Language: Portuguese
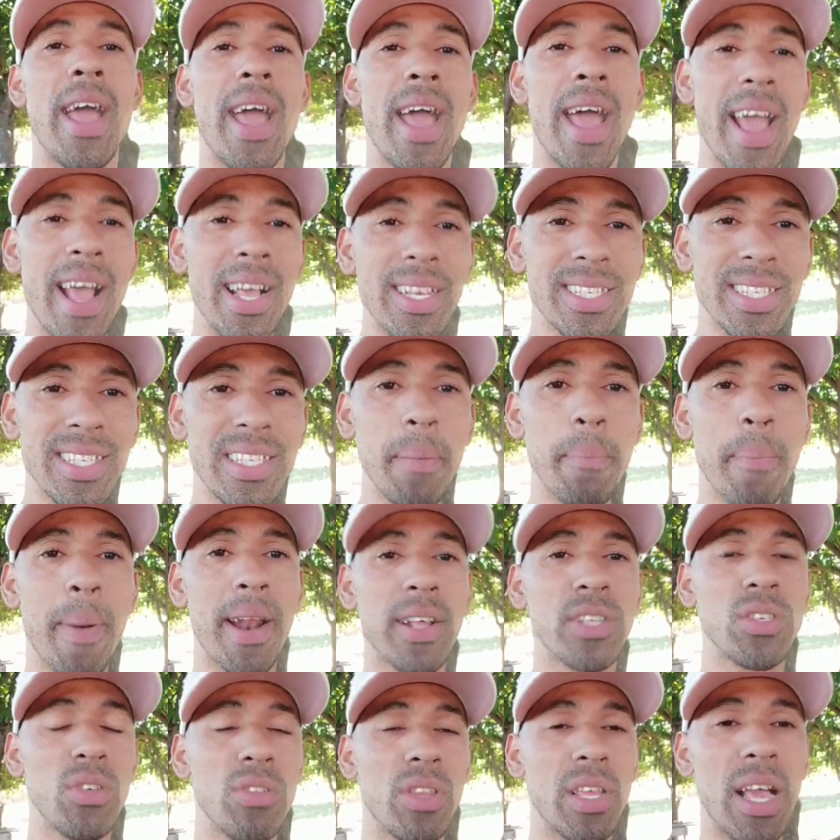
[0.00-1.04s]
É sim para
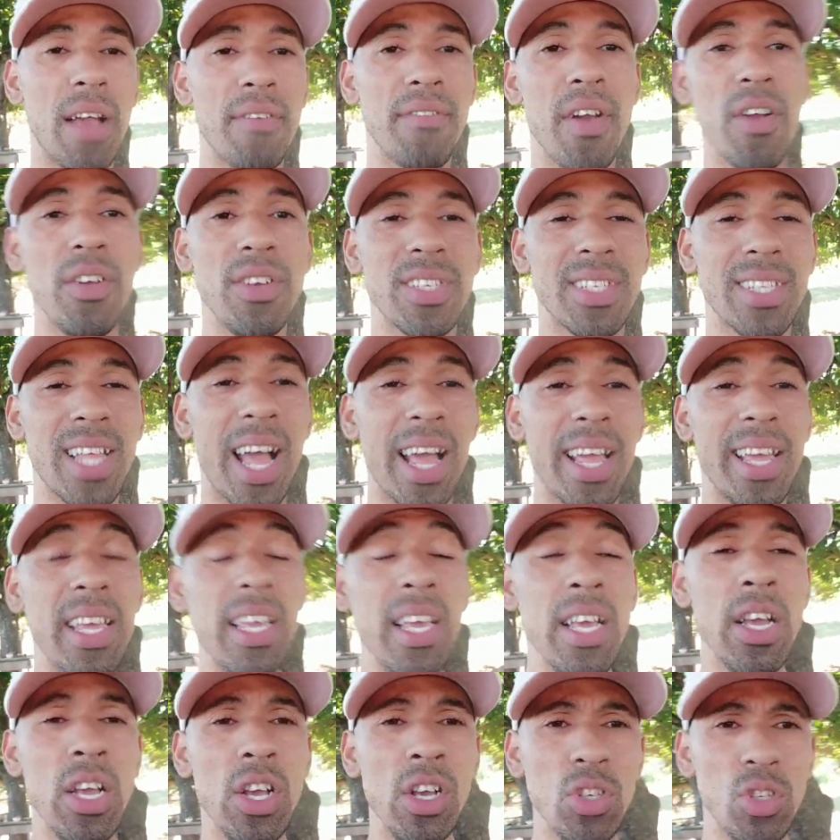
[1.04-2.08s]
seu tricaferro estar aí
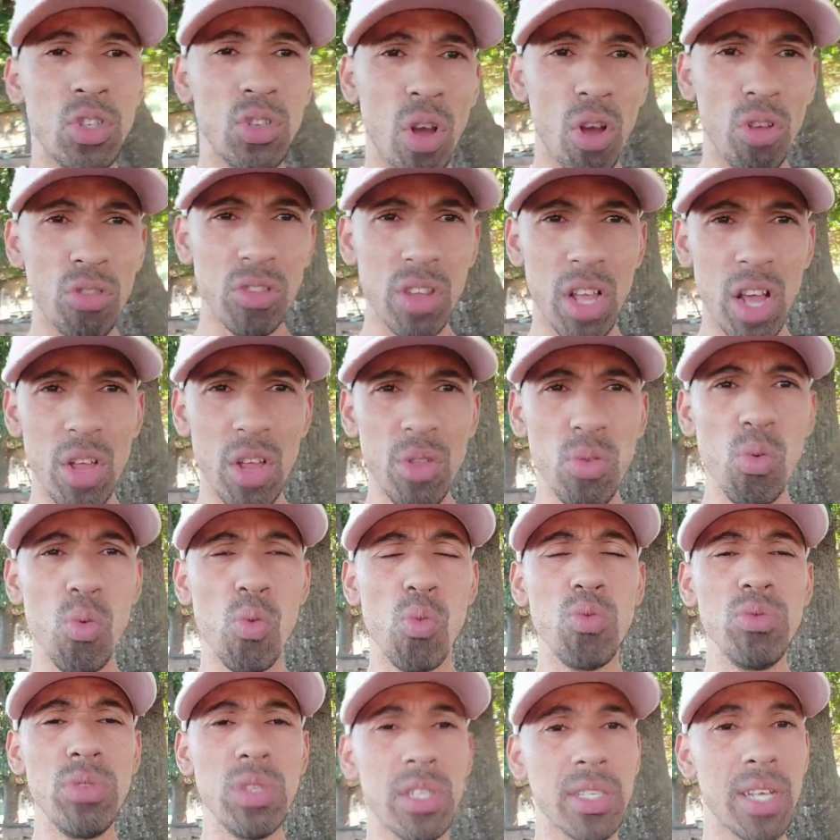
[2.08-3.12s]
soltando
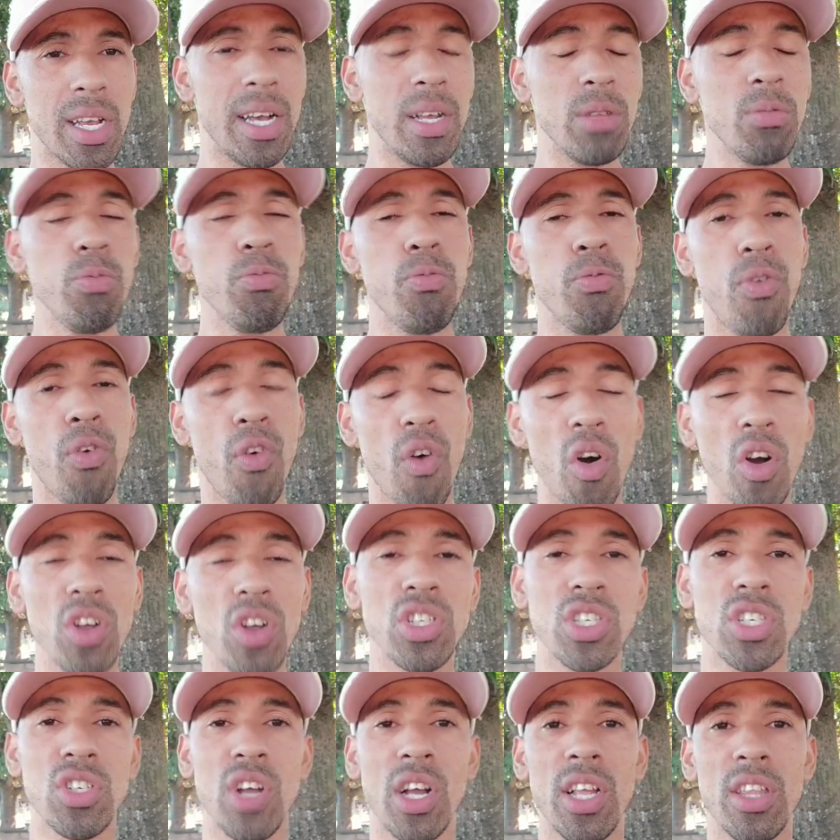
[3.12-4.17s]
uns cantos fortes,
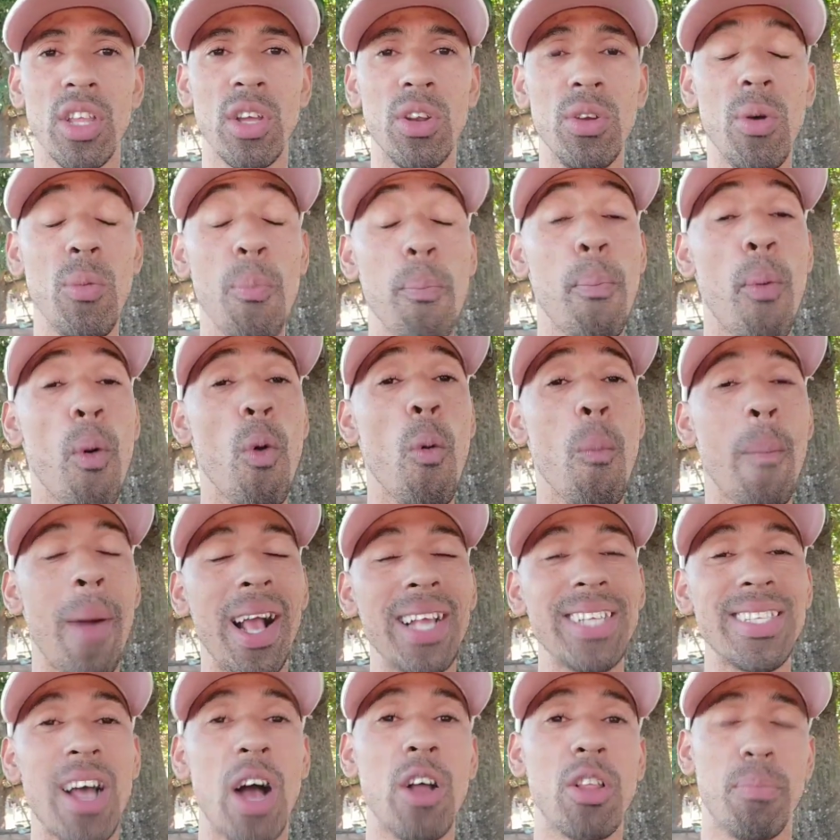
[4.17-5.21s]
cantando um pouco
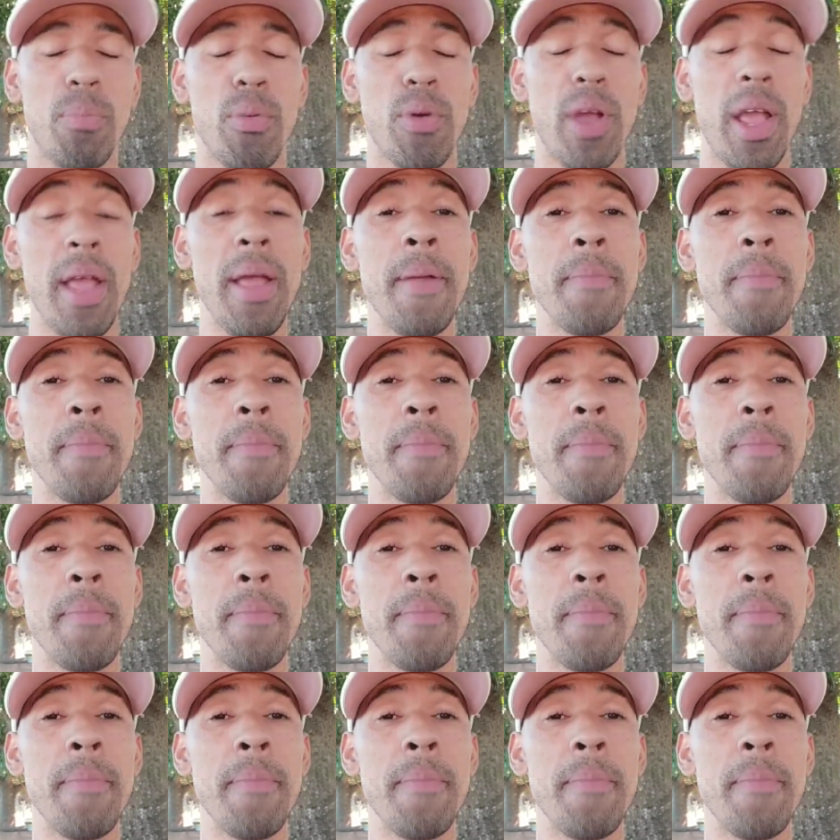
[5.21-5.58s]
mais alto, porque